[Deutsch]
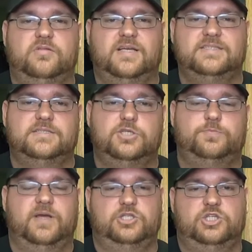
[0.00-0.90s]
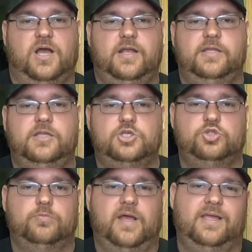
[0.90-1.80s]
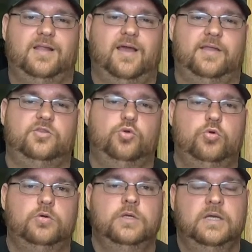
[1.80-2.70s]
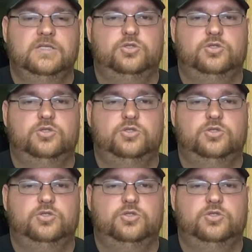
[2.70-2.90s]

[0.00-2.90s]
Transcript: dass es sich bei Charlie nicht um einen kleinen Jungen,